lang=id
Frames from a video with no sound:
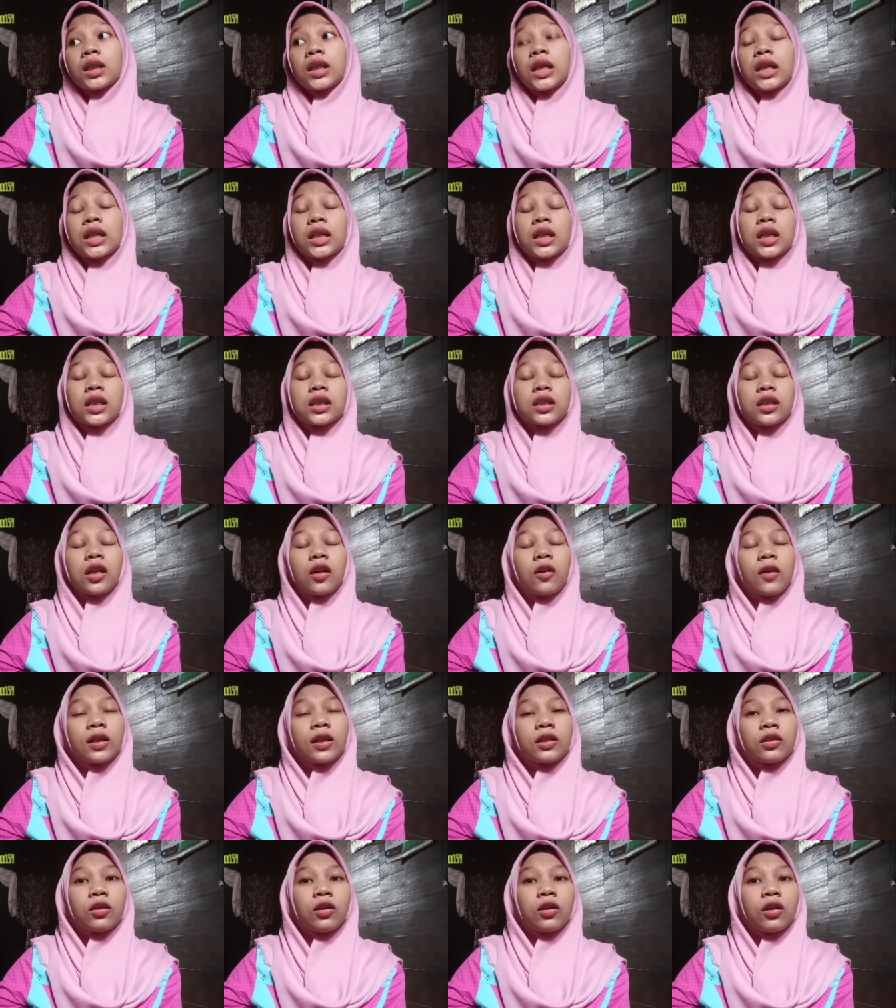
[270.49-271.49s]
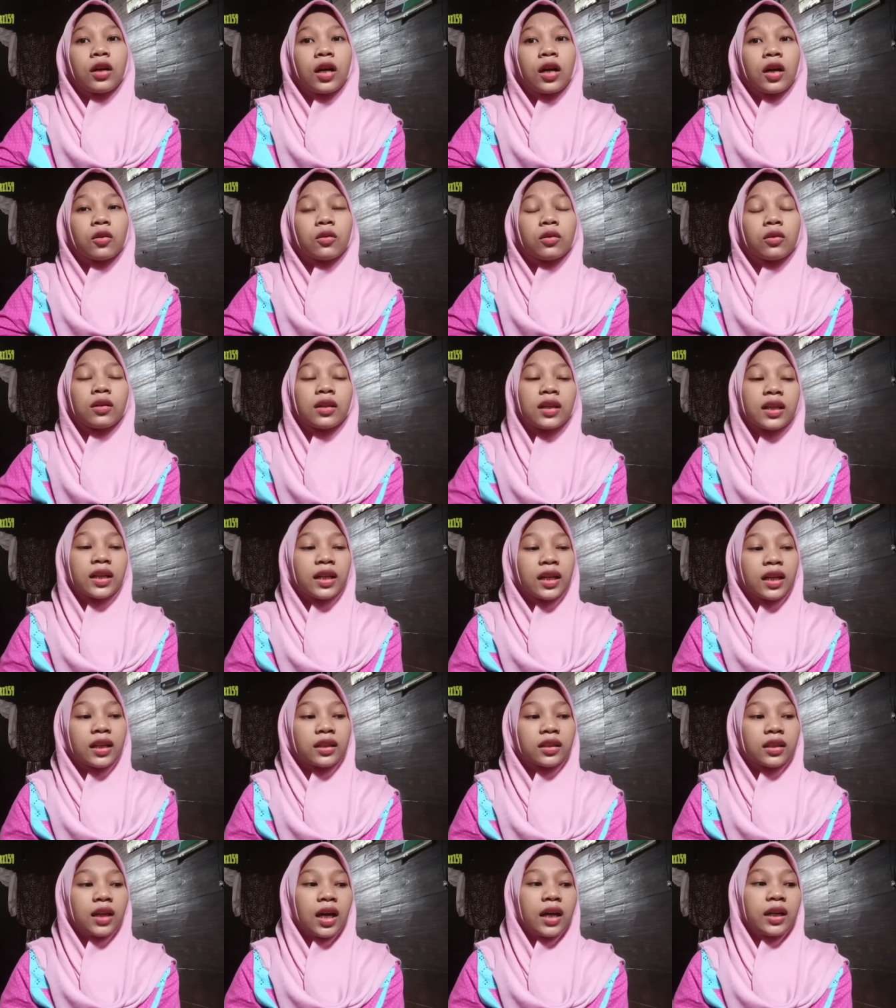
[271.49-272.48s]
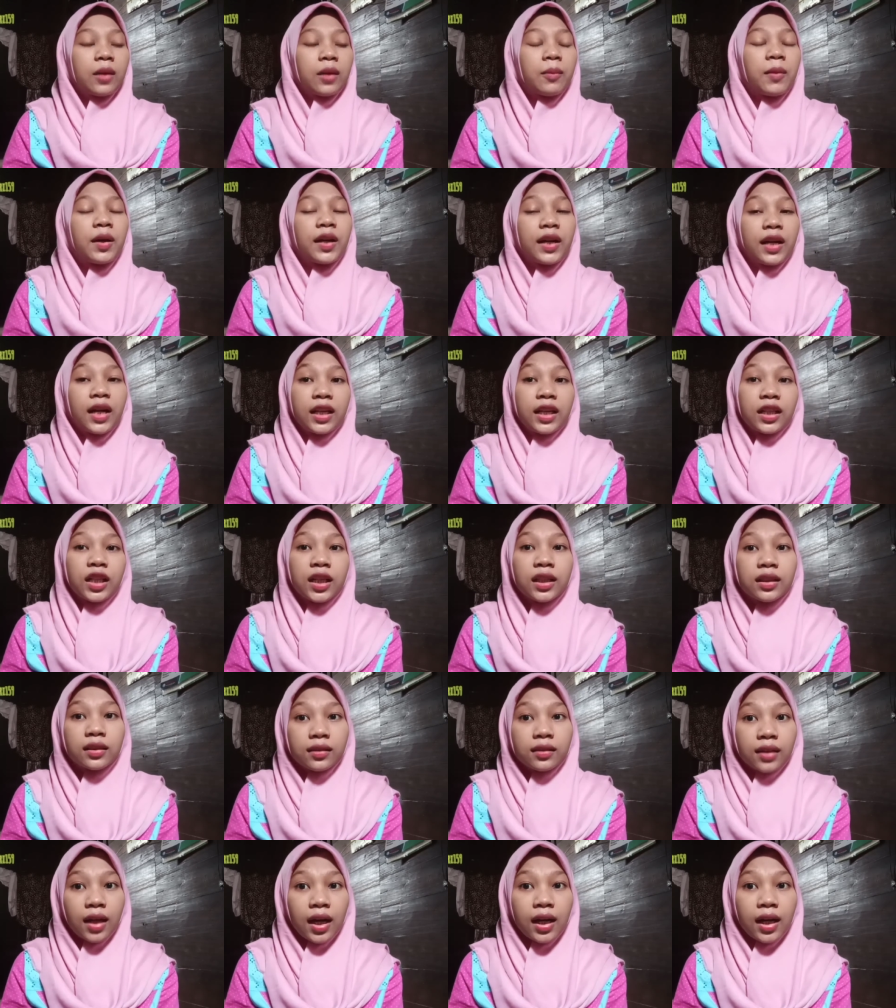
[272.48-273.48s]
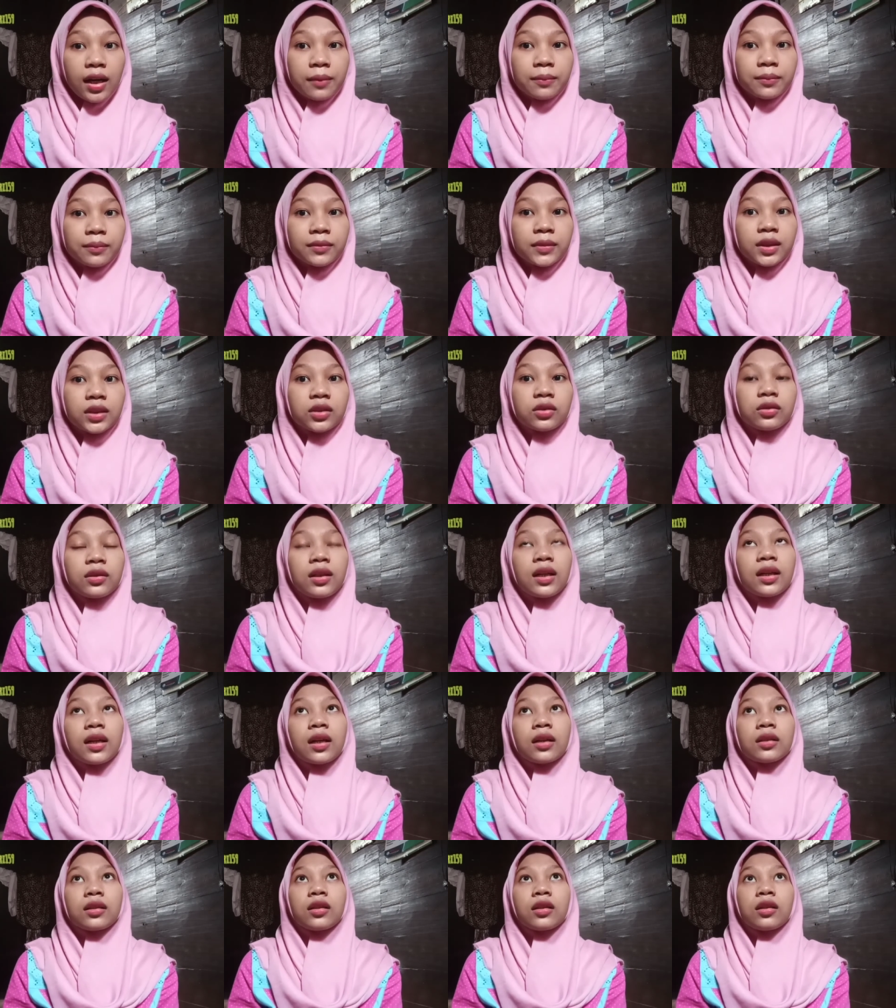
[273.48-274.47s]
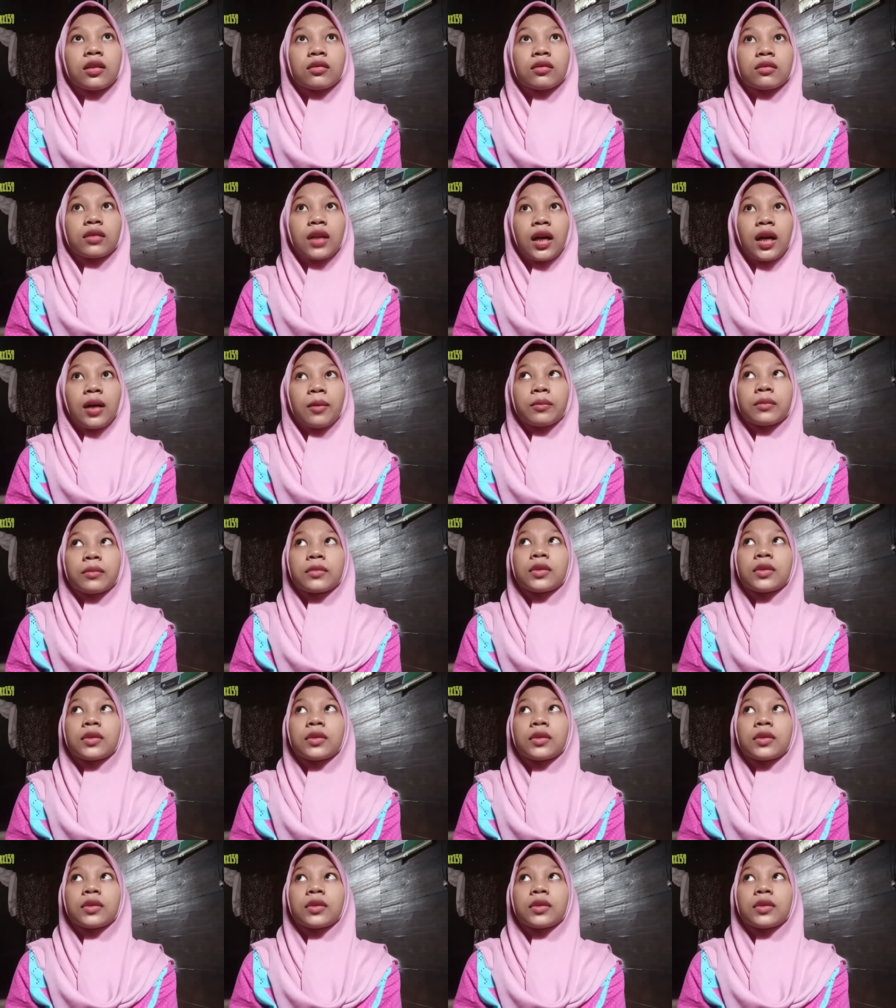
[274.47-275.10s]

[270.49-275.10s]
dari kejauhan kok aku ngelihat ada bayangan hitam gitu ya kan hitam